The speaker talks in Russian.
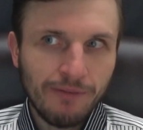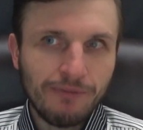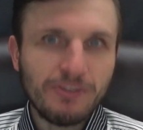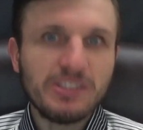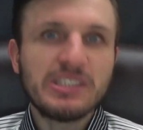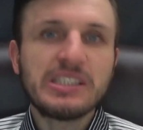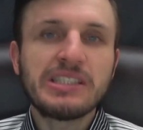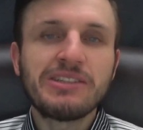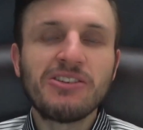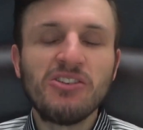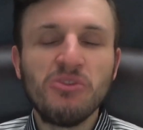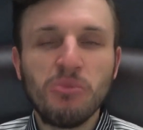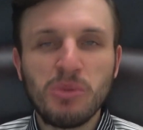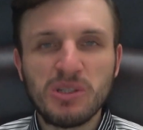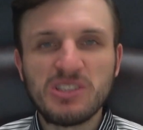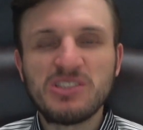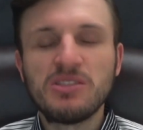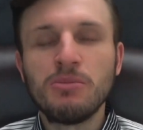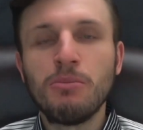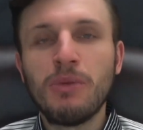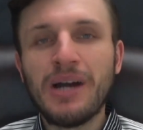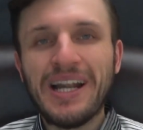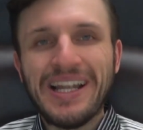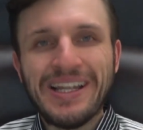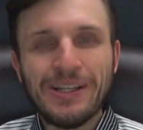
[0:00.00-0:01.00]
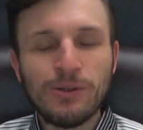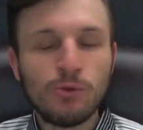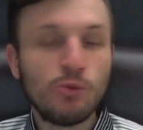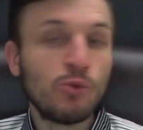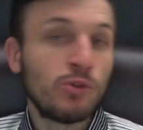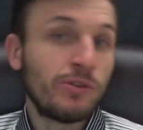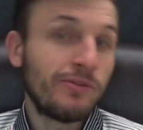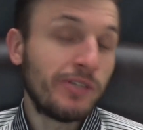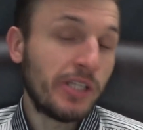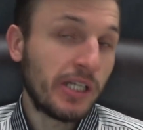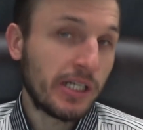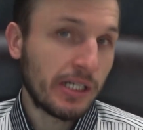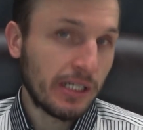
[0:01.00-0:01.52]
выставил максимальный
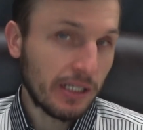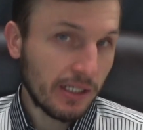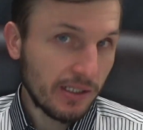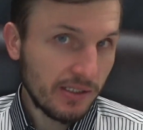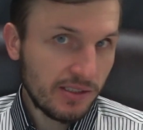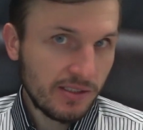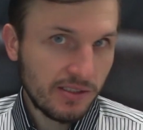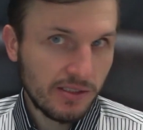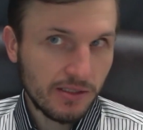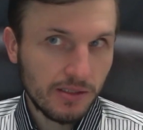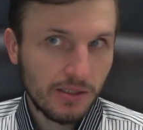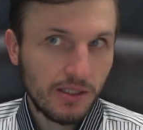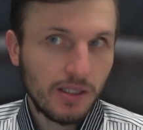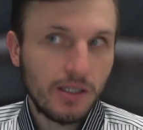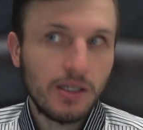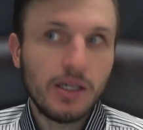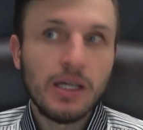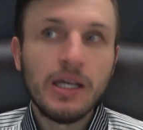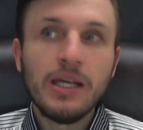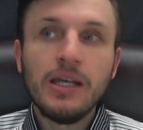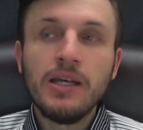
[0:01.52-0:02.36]
уровень агрессии, да,